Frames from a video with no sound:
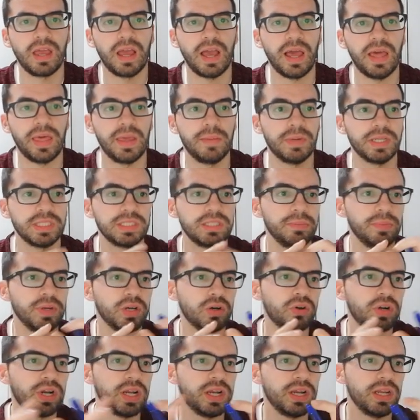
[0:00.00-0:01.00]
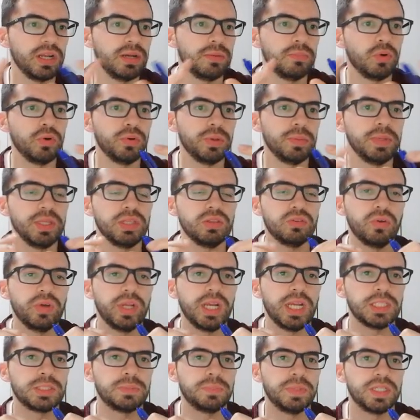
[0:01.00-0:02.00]
Además de mejorar el movimiento
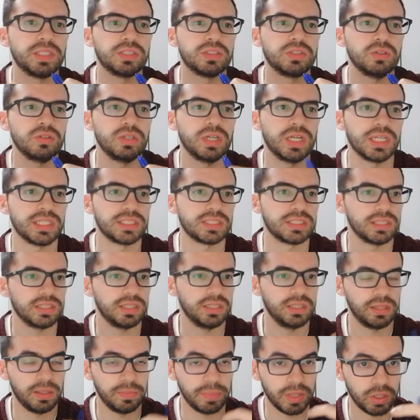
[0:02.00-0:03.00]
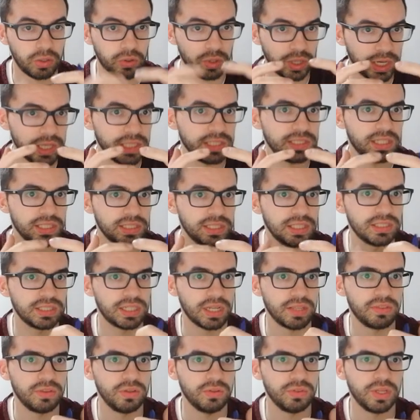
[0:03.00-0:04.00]
de las personas y de mejorar esta
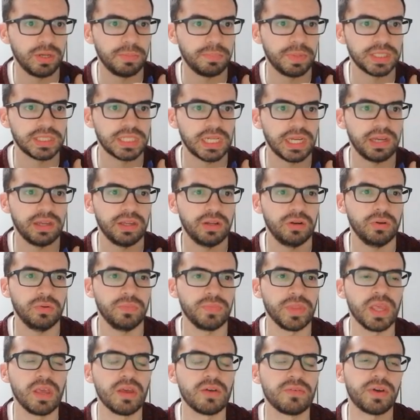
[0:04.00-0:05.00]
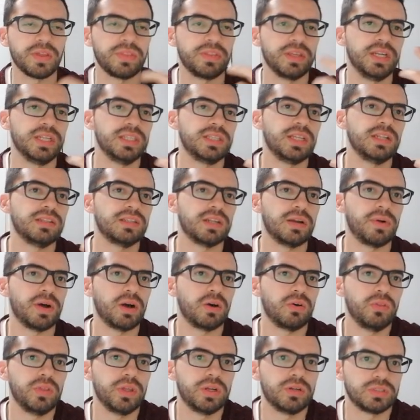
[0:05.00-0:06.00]
sensación del pasajero, facilita el
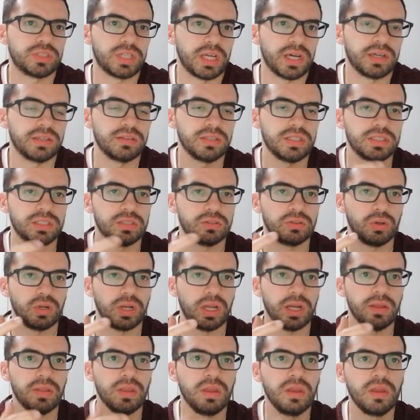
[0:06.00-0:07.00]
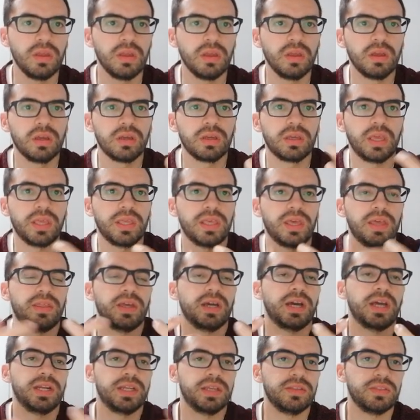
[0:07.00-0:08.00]
trabajo de los agentes y ITOLA, que ya
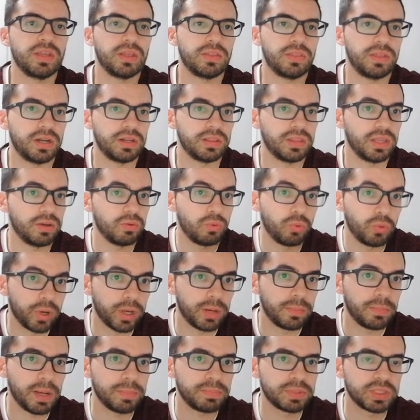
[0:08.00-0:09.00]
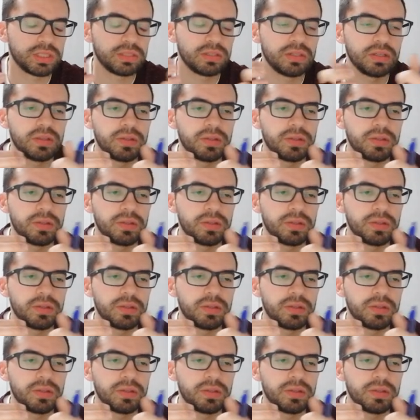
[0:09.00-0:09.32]
dejarían de hacer de Google Maps.